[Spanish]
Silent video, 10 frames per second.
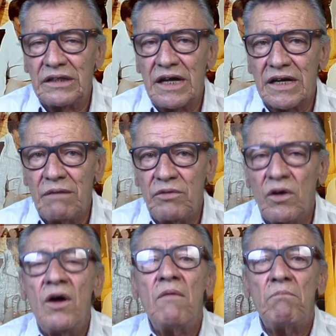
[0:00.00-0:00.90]
tan rápido,
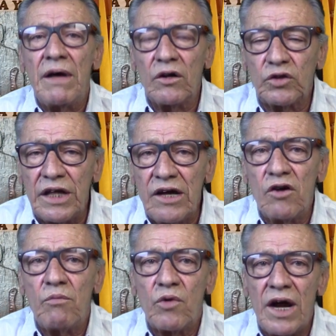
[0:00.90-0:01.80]
pero
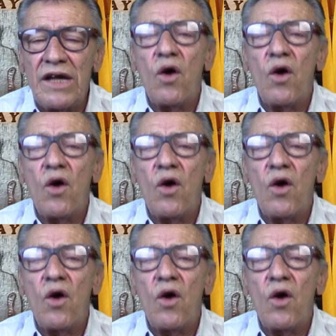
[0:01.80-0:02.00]
tengo por ahí